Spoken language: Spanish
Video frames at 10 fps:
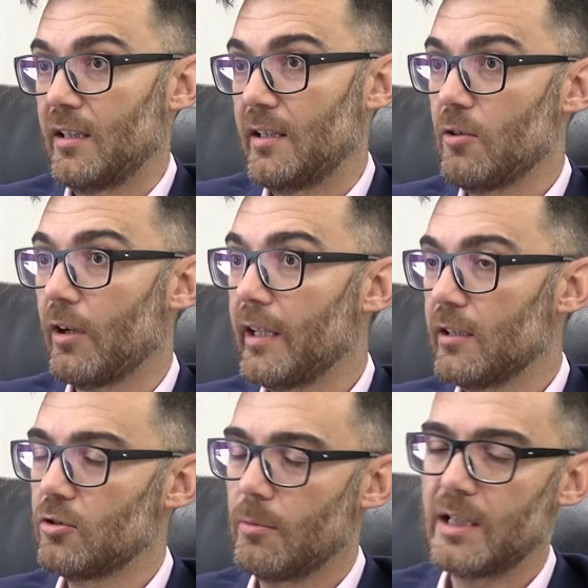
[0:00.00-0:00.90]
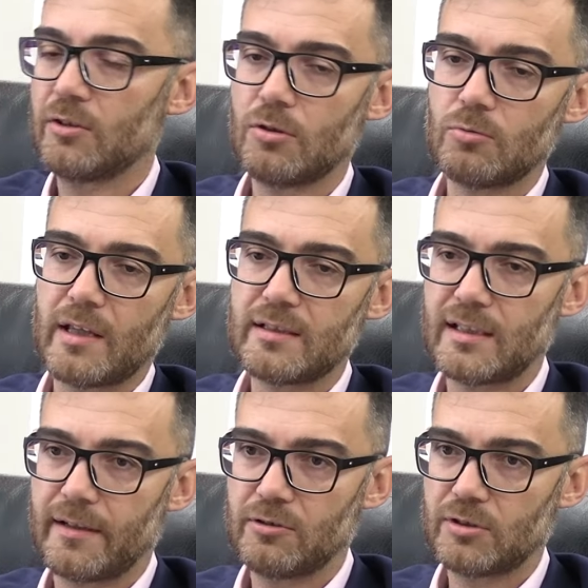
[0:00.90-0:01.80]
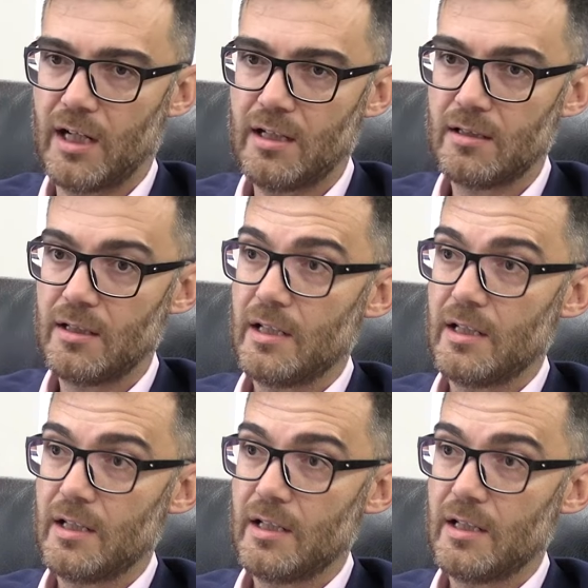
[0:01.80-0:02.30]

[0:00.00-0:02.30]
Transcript: tenido que ir tomando una detrás de otra